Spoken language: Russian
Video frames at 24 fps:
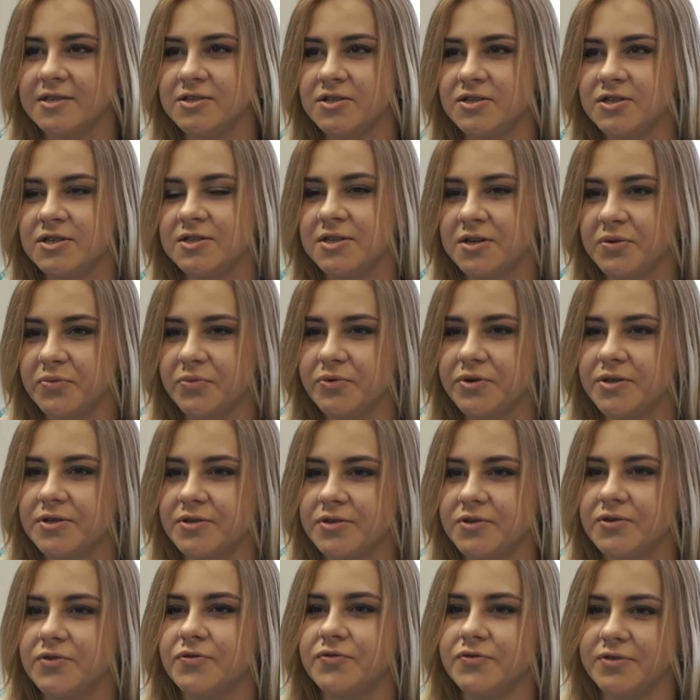сейчас
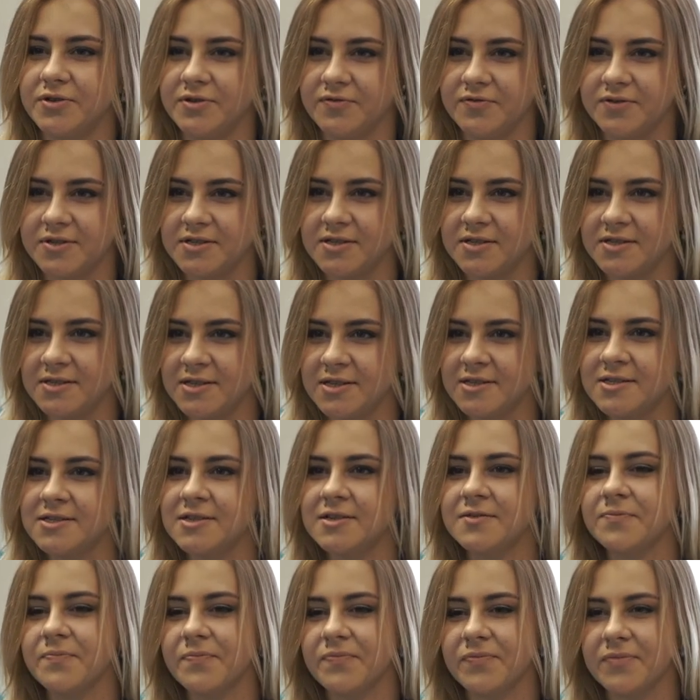работаю в
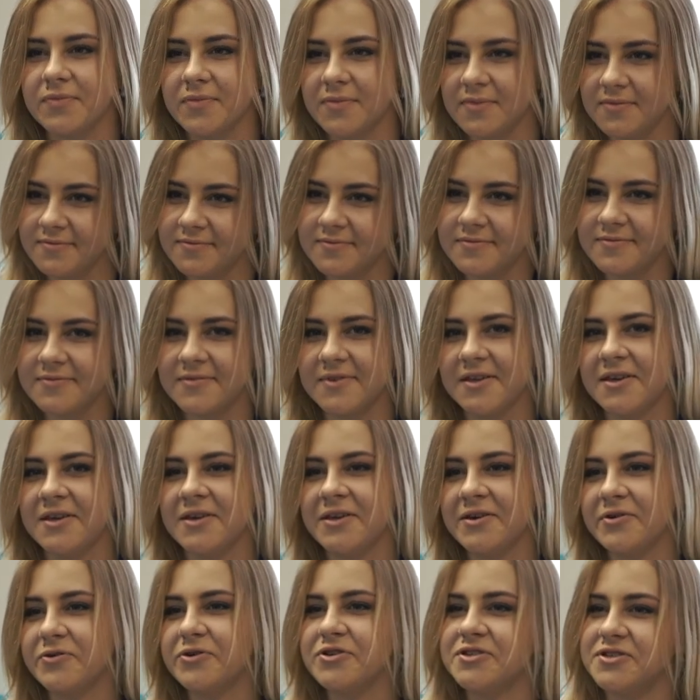университете
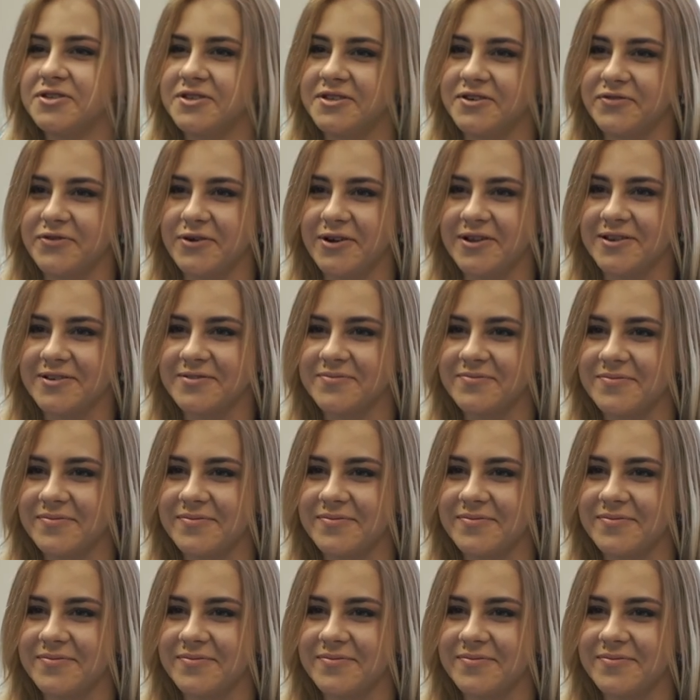и очень довольна.